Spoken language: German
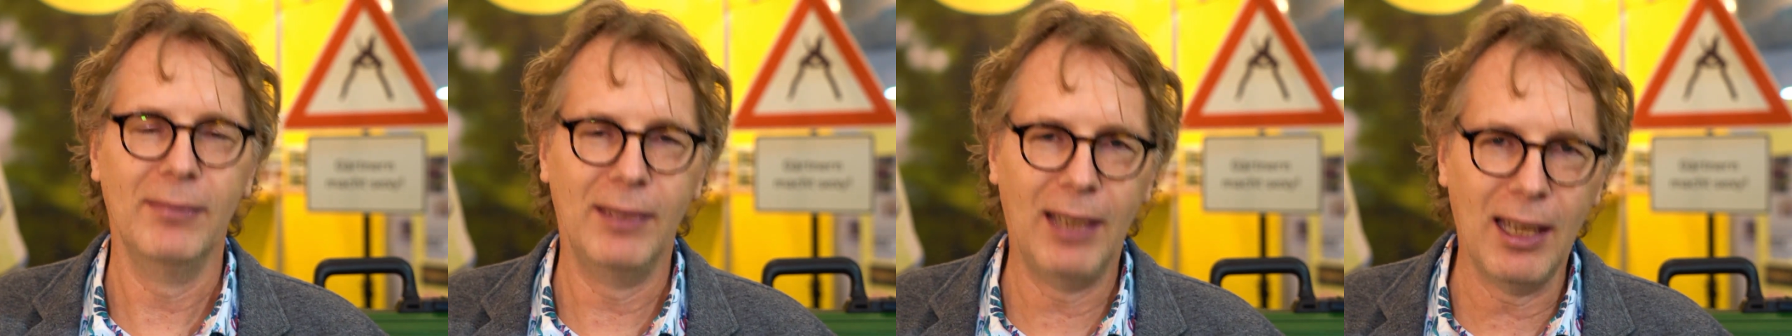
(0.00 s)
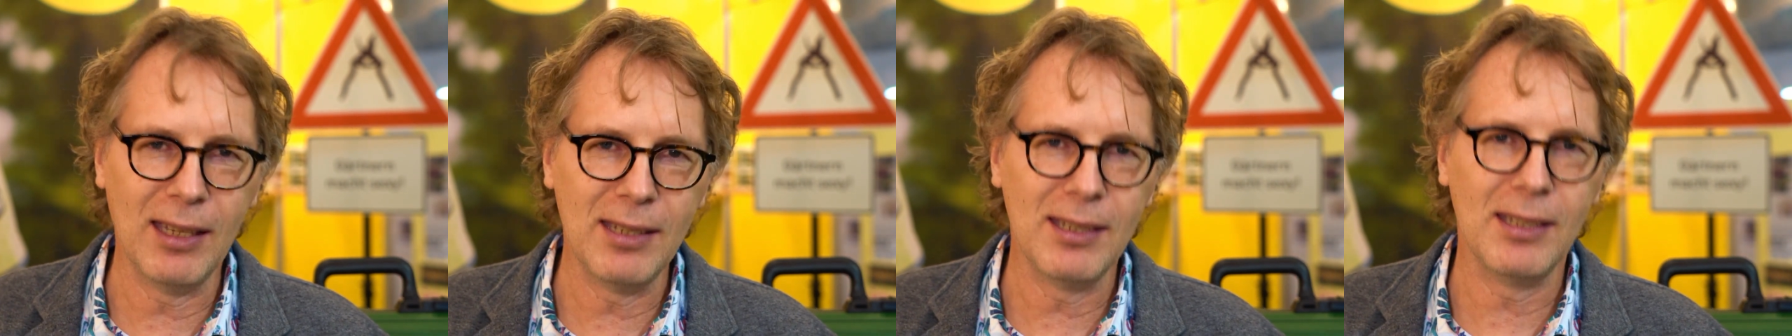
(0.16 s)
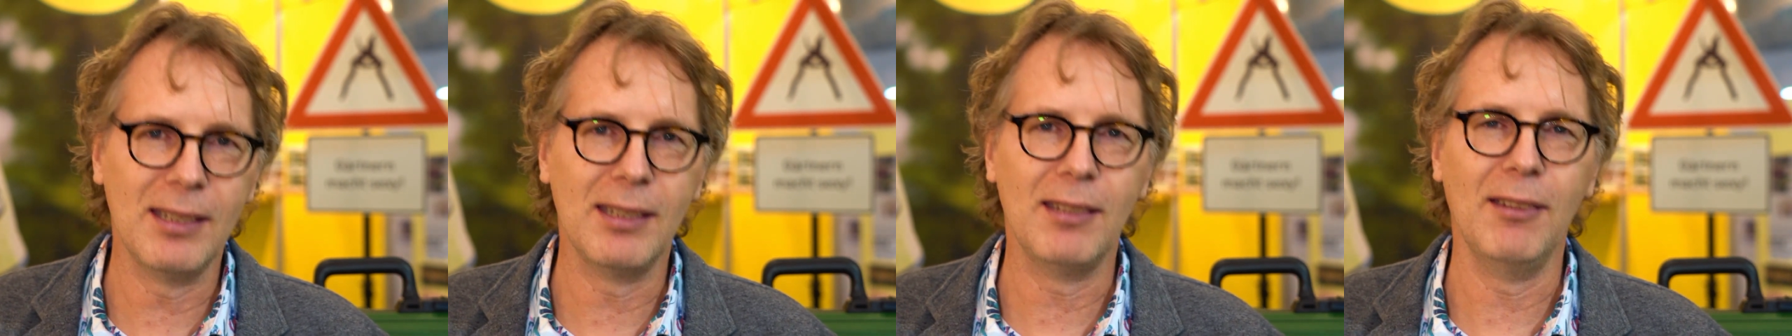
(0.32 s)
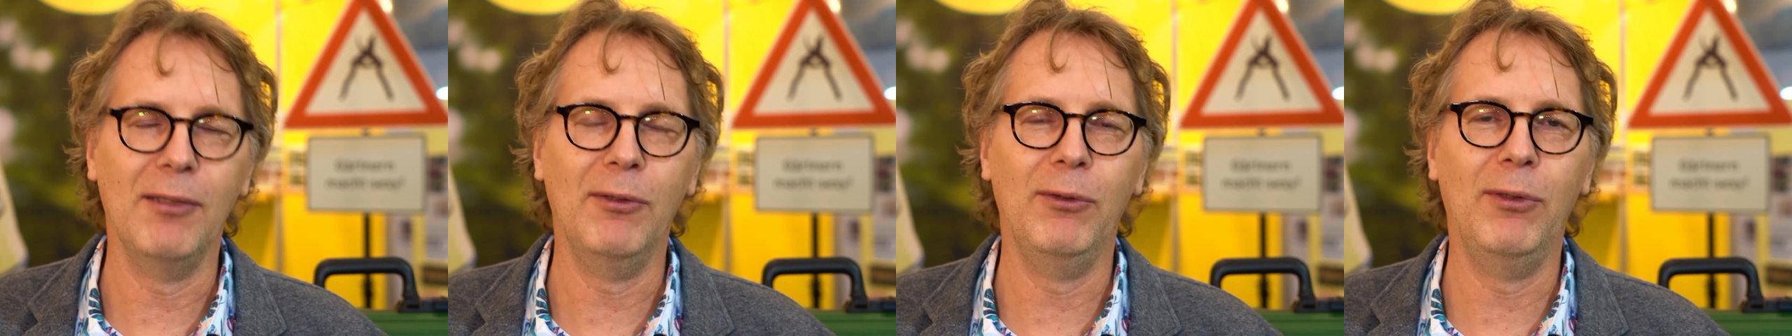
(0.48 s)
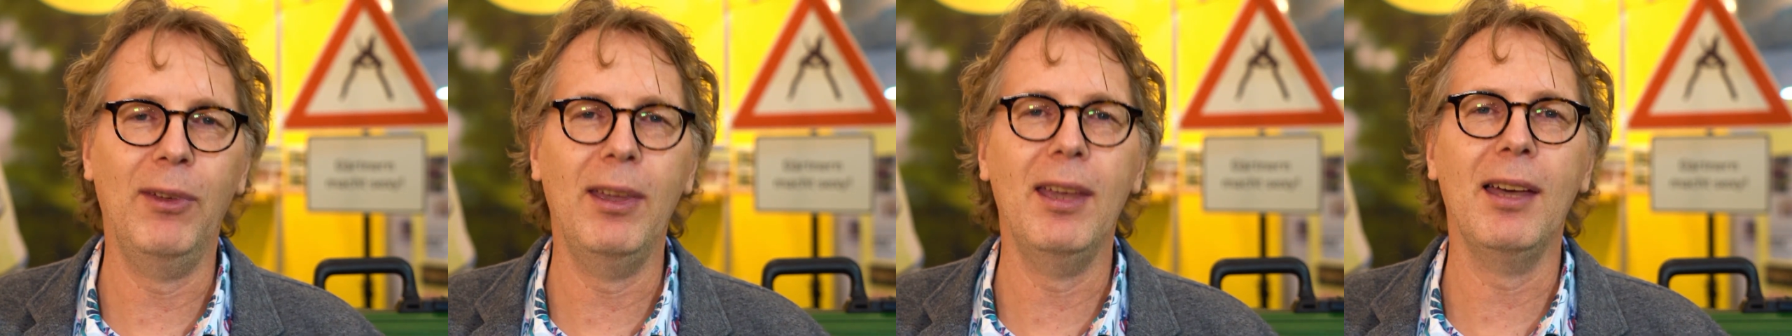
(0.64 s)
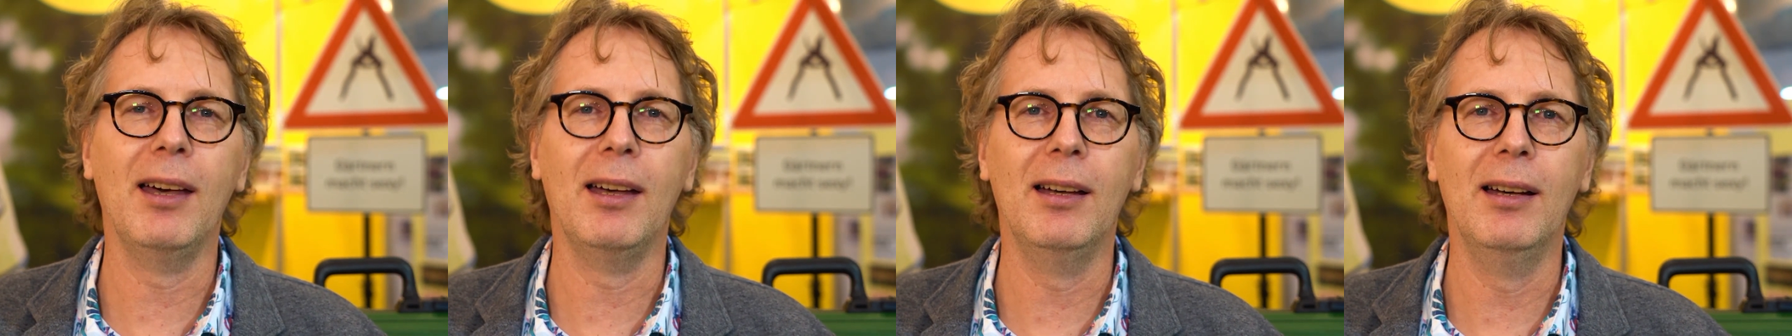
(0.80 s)
Das
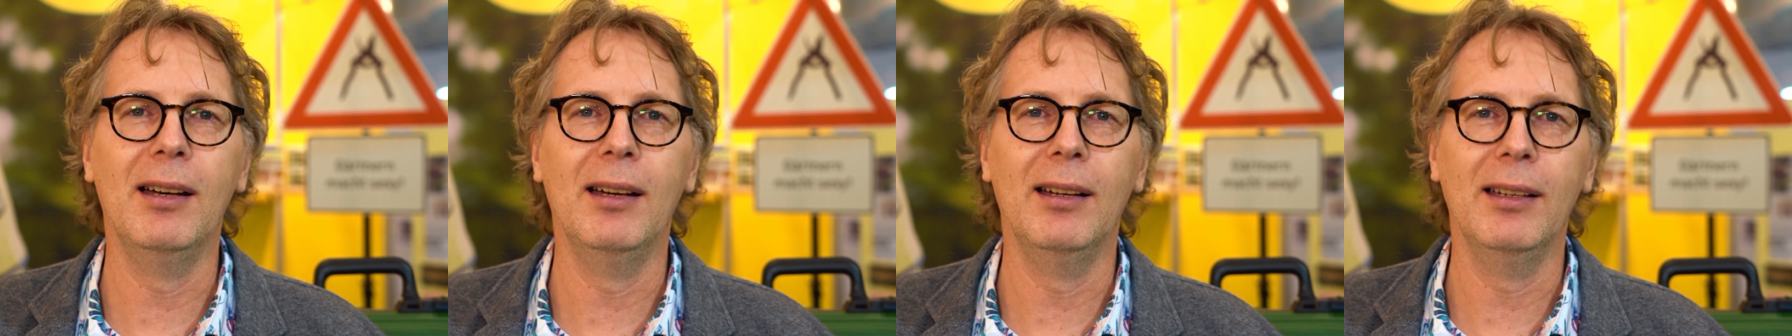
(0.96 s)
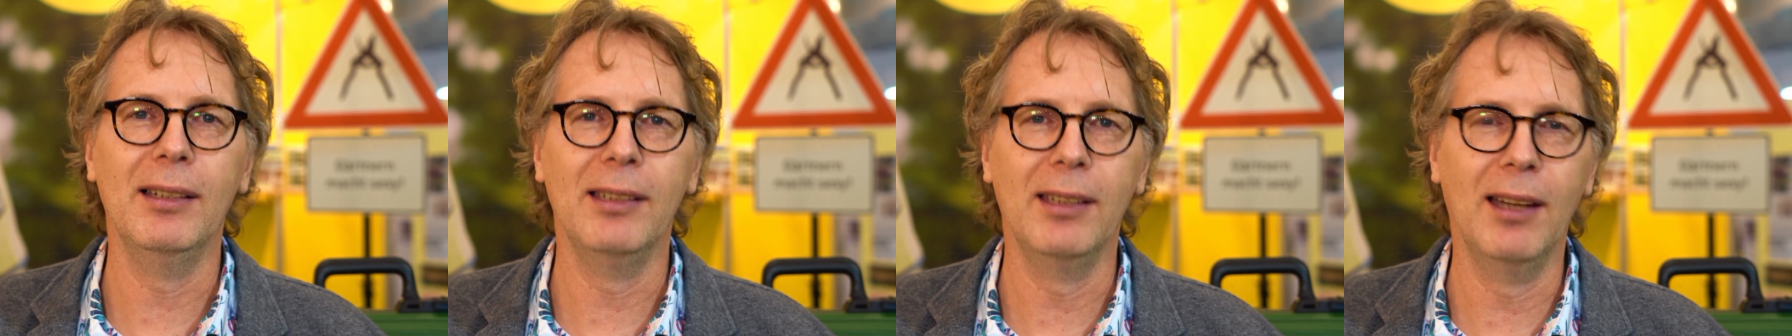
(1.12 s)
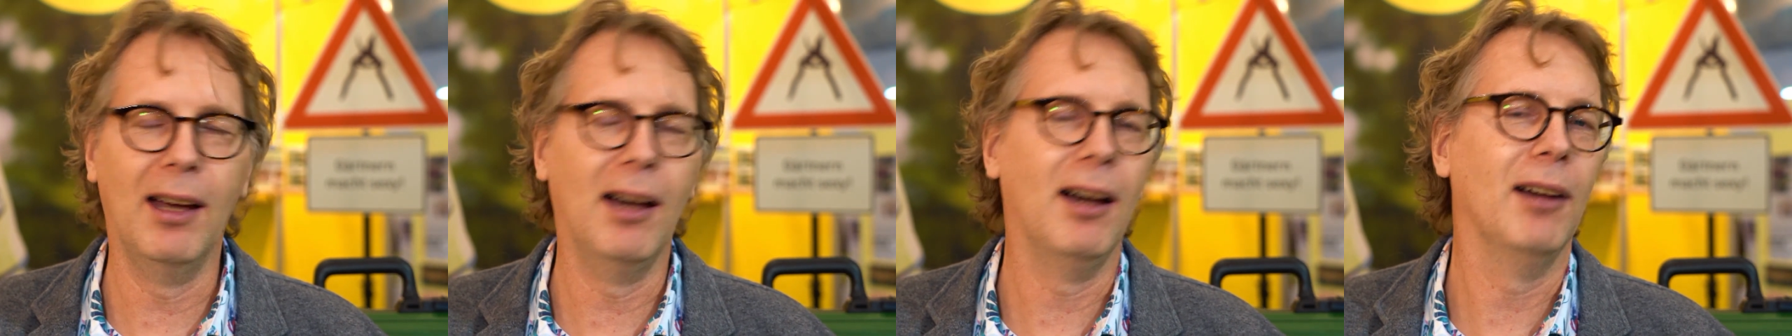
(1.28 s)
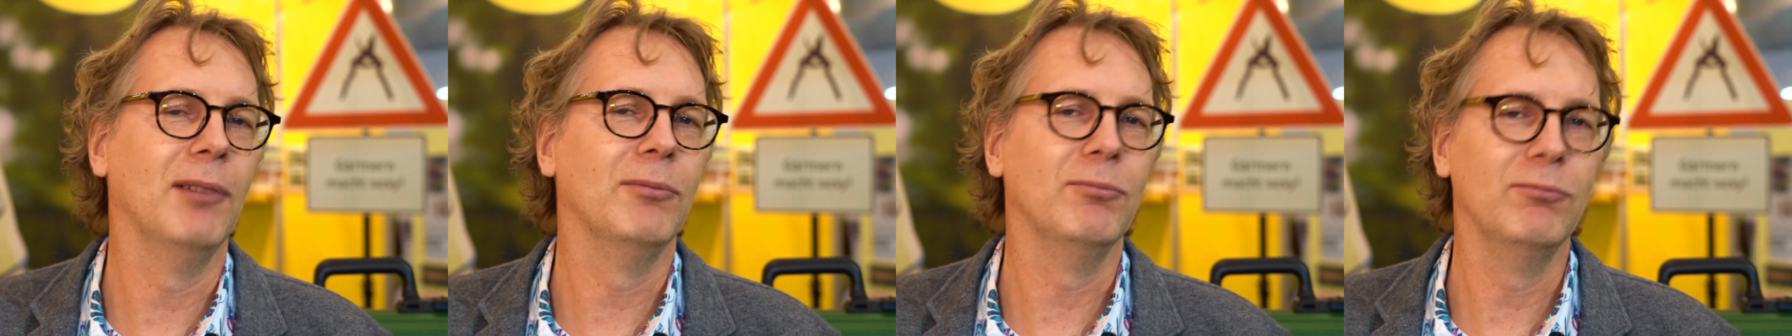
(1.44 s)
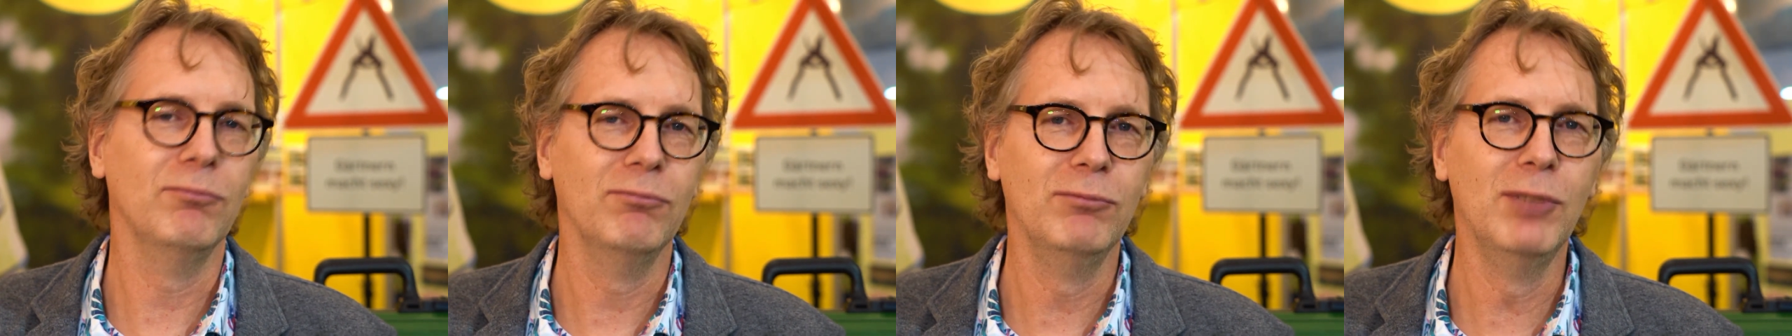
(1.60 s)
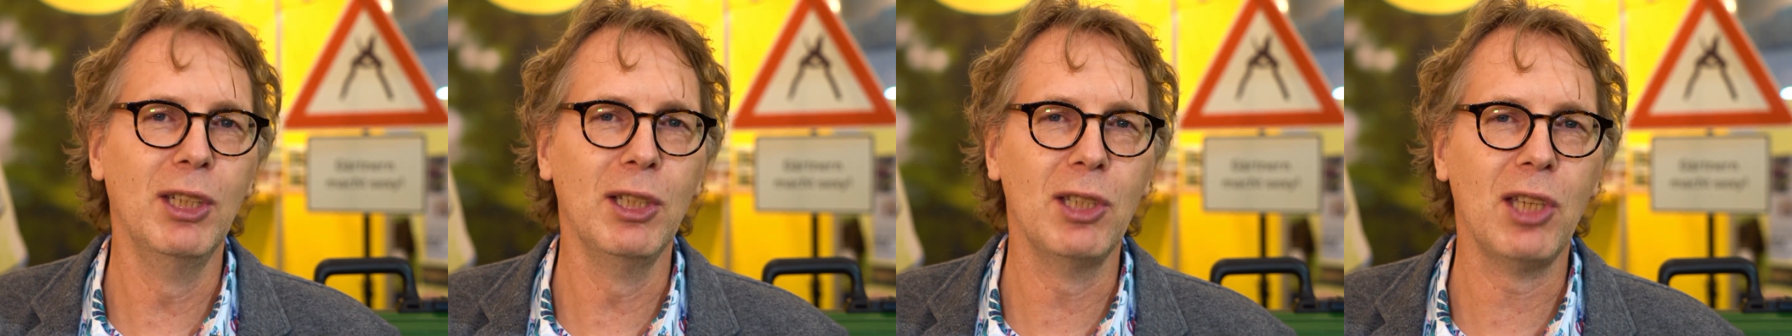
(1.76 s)
wäre ja
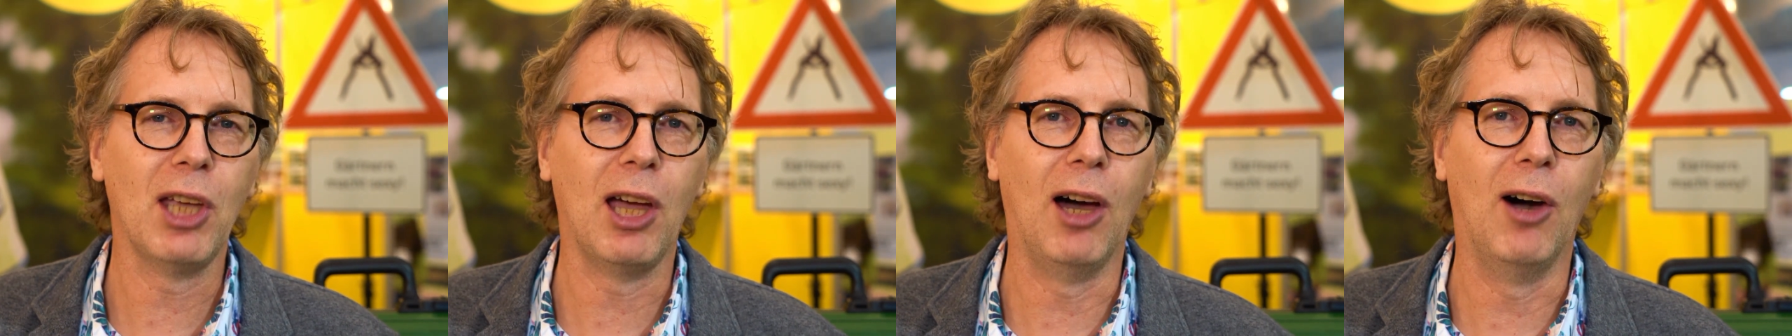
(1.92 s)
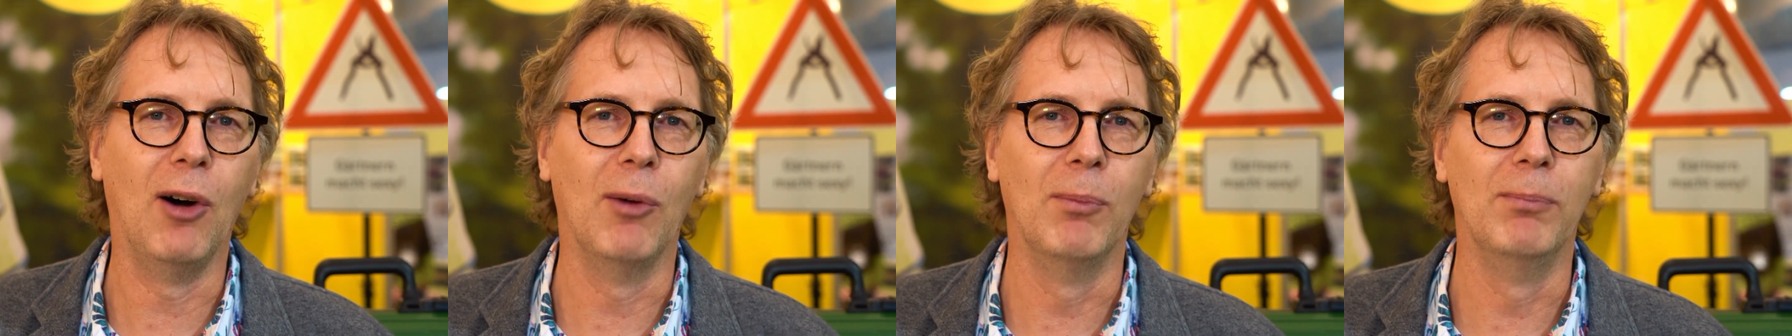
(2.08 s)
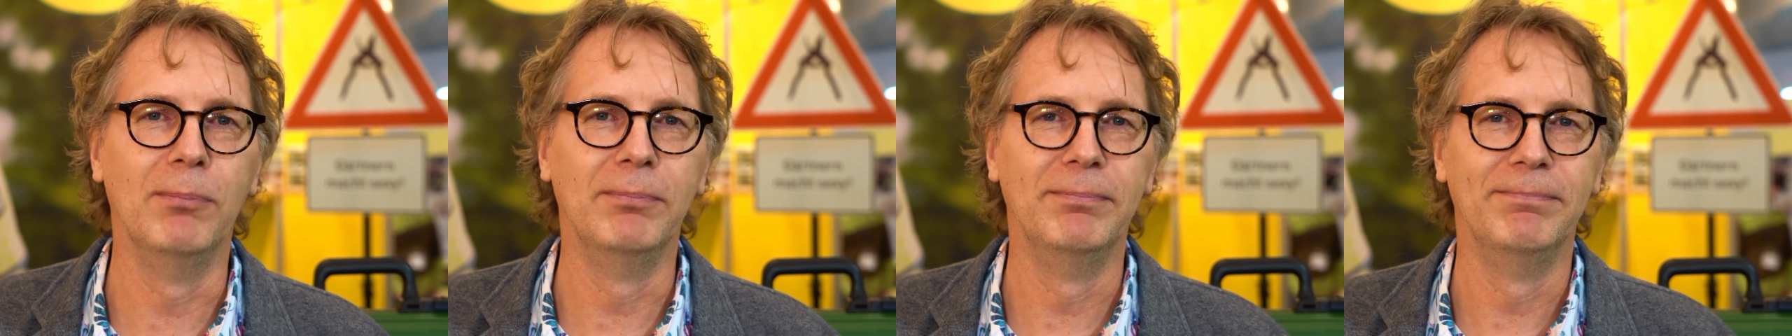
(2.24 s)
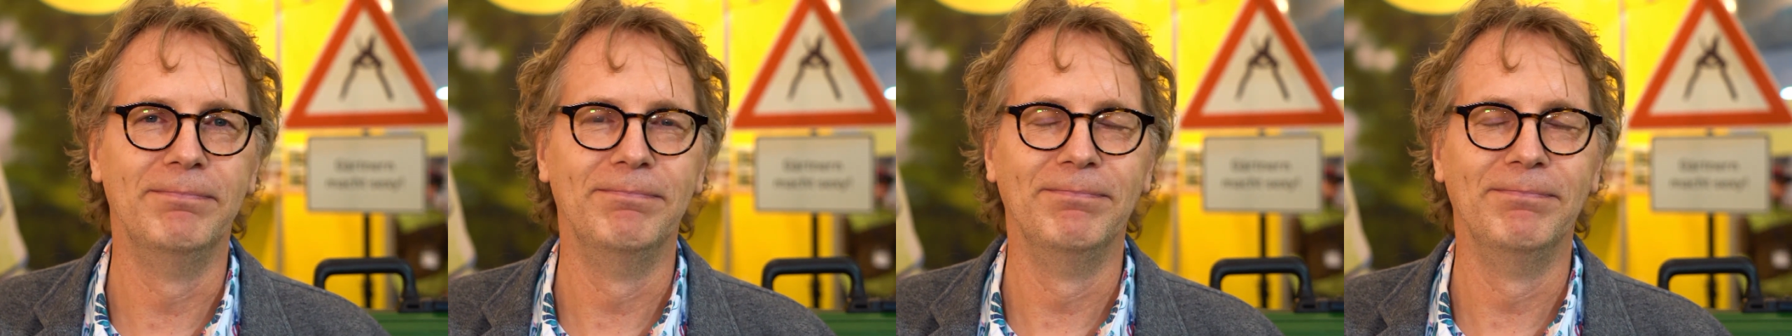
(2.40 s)
ein Traum.